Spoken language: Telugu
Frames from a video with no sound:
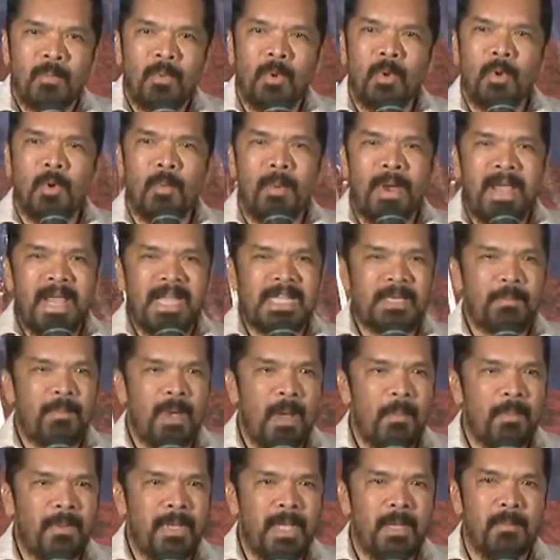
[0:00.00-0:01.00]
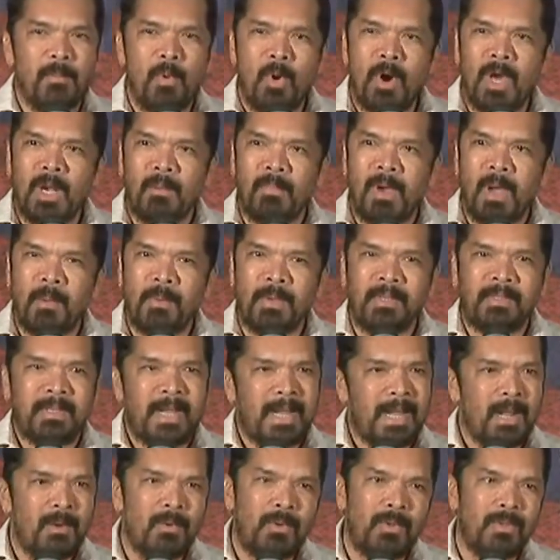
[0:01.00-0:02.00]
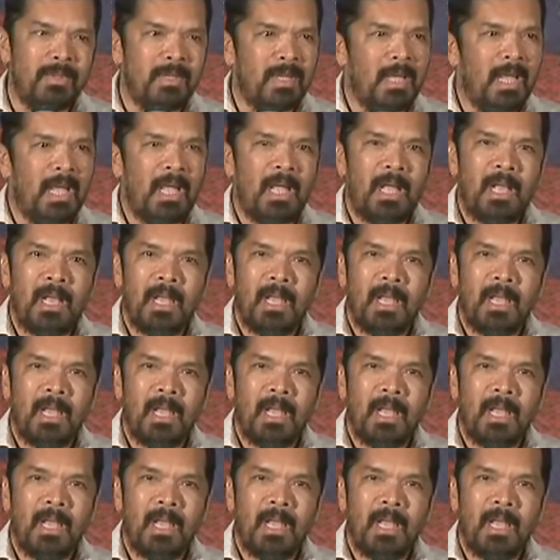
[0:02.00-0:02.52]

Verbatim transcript: ఇప్పుడు మహేష్ బాబుకి మోహన్ బాబుకి తేడా ఉంటుందిగా